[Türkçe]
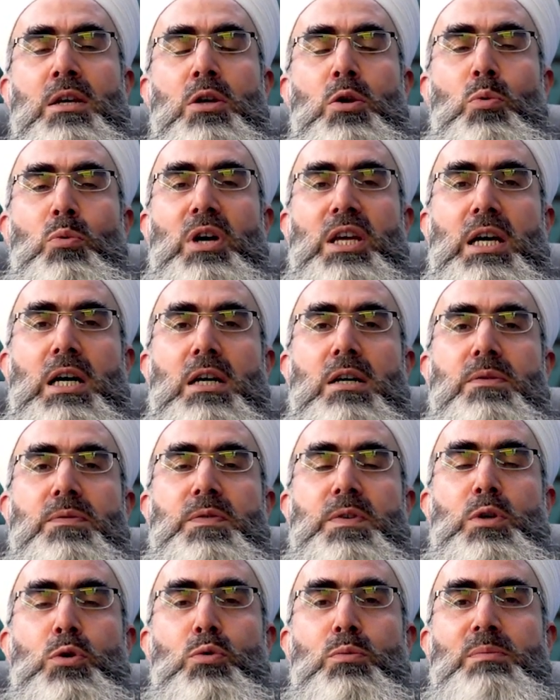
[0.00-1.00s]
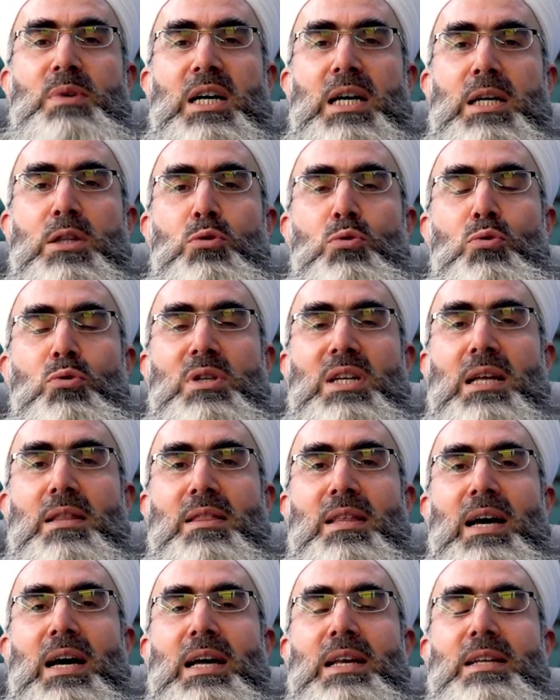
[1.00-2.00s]
ve yagfiru ma dune
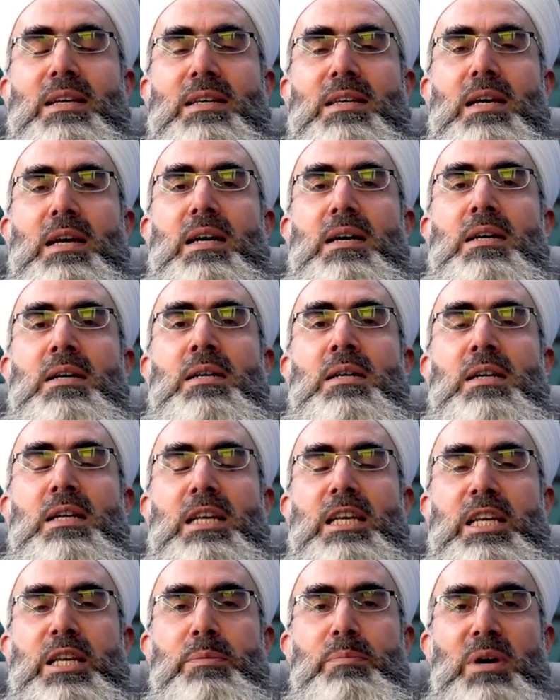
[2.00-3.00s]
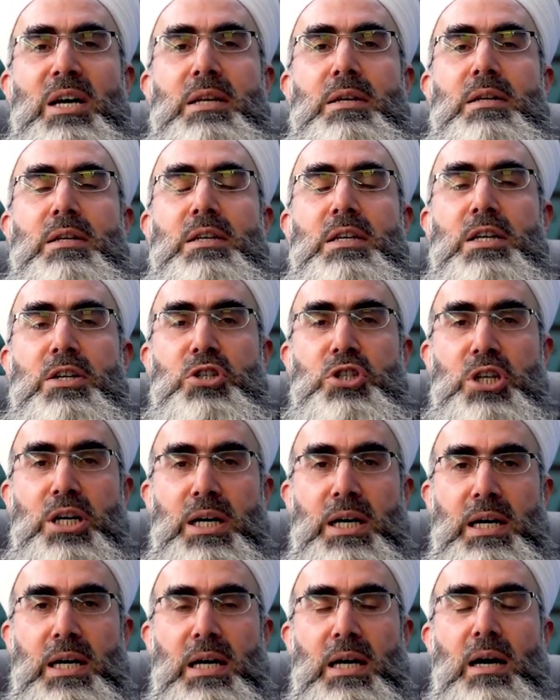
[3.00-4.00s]
zalike limen
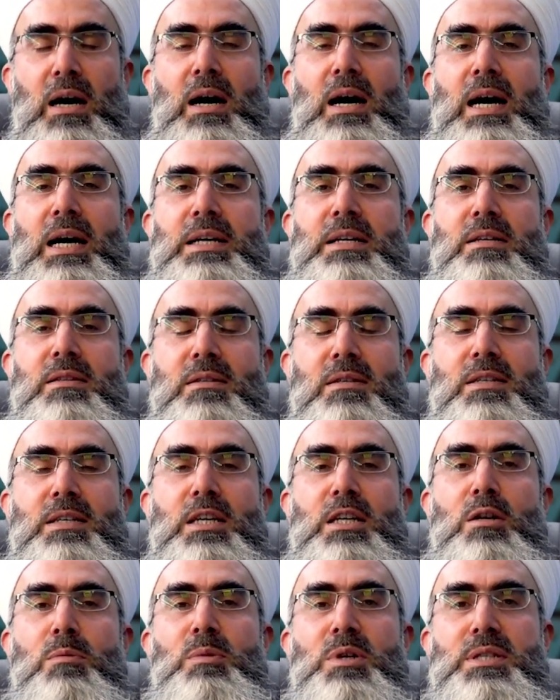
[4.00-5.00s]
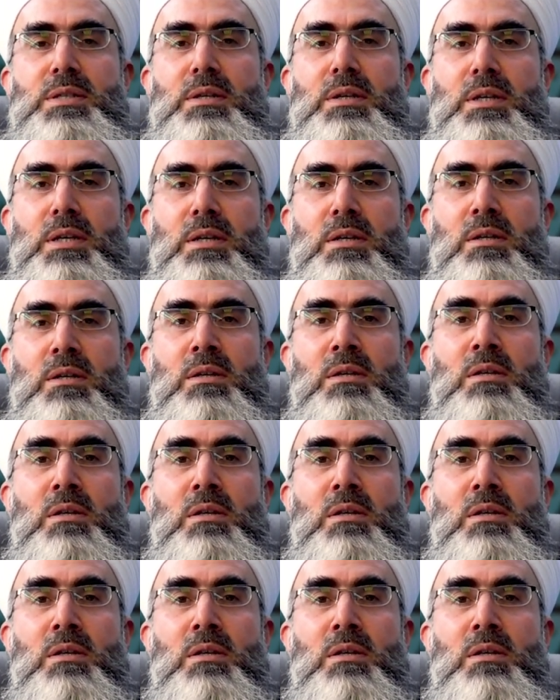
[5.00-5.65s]
yeşa ayeti kerimesini